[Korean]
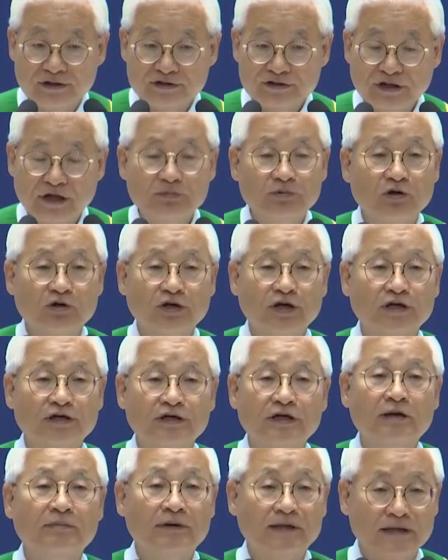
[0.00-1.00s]
새벽에
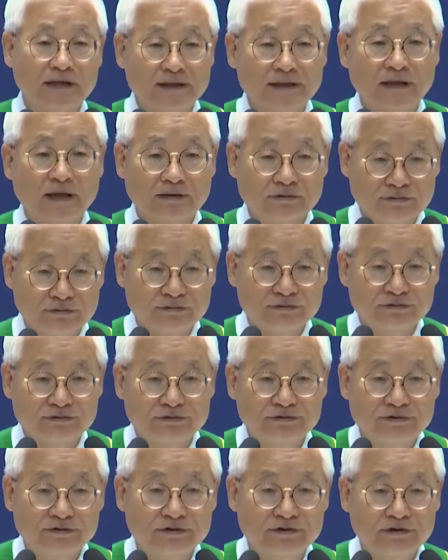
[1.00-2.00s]
은혜 받았다고.